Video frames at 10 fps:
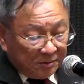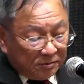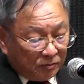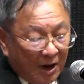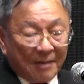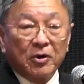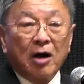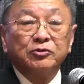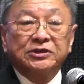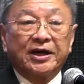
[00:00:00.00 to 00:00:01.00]
ความเข้า
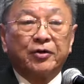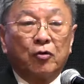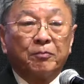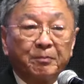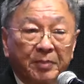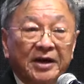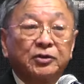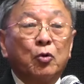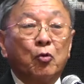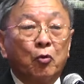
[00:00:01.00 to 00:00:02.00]
ใจของเปโต
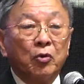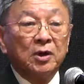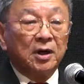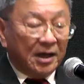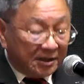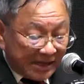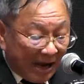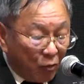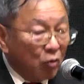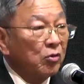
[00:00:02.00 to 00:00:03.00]
รและสา
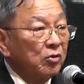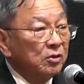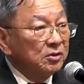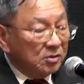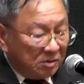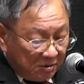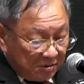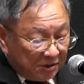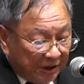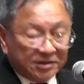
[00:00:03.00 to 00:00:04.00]
วก
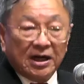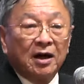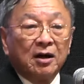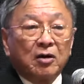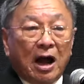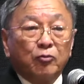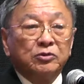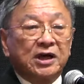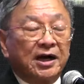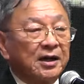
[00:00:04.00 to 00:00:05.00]
ที่จะเข้า
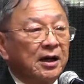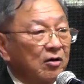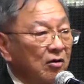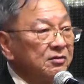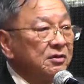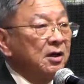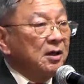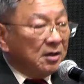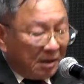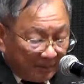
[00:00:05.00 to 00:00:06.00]
ใจและก็
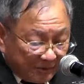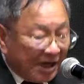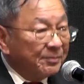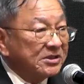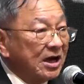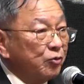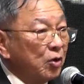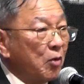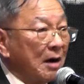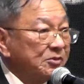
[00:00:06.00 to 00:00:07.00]
รับใช้พระเจ้าด้วย
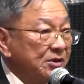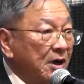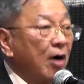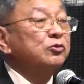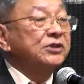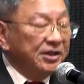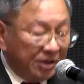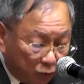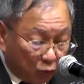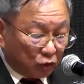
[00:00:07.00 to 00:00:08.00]
ความเข้าใจที่
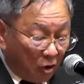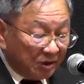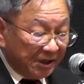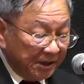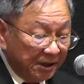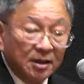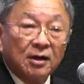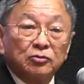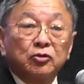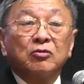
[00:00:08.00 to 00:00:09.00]
ถูกต้องนี้ เรา
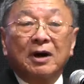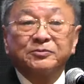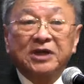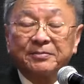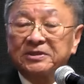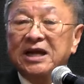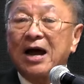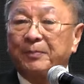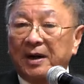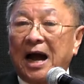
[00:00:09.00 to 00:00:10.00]
ต้องรับใช้พระเจ้า
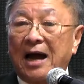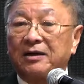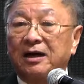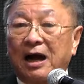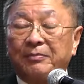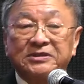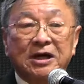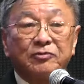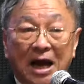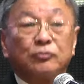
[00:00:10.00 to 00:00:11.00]
ประกาศเรื่องราวพระเจ้า
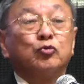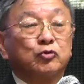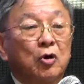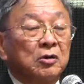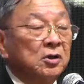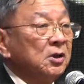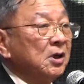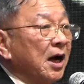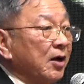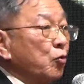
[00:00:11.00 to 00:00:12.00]
อย่างถูกต้อง
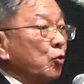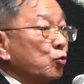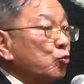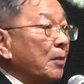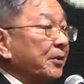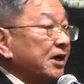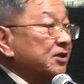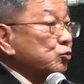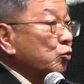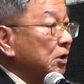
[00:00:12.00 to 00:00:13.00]
ให้คนรู้ว่าพระเย
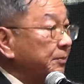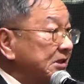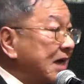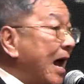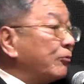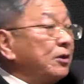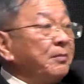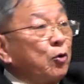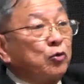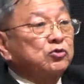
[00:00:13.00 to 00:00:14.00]
ซูคือพระเจ้าที่ม
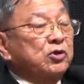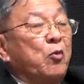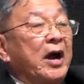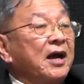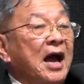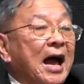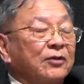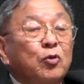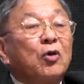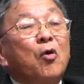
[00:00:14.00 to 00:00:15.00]
นุษย์แสวงหา
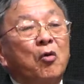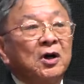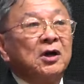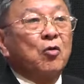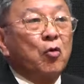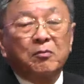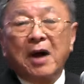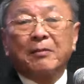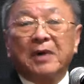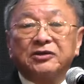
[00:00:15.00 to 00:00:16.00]
ทั่วโลก คนมา
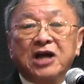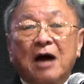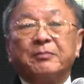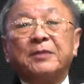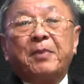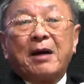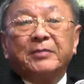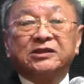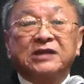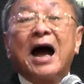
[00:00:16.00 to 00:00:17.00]
กมายอยากมีพระมี
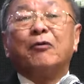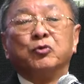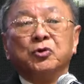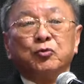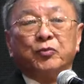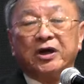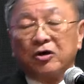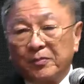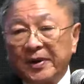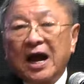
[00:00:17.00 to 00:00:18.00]
เจ้า วิ่ง
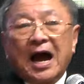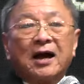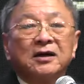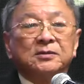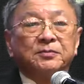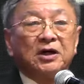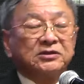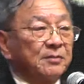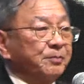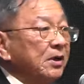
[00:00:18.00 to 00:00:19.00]
เข้าไปหาเพื่อจะ
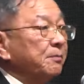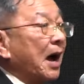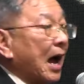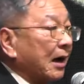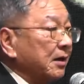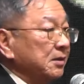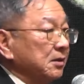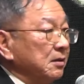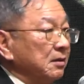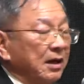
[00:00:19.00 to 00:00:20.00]
พึ่งพา
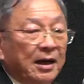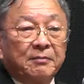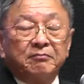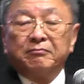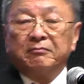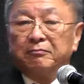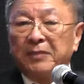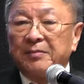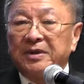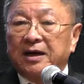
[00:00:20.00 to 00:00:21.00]
และไม่
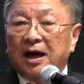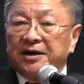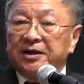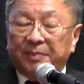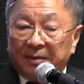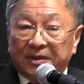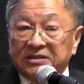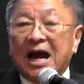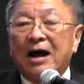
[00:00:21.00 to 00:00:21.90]
มีใครที่เป็นพระเจ้า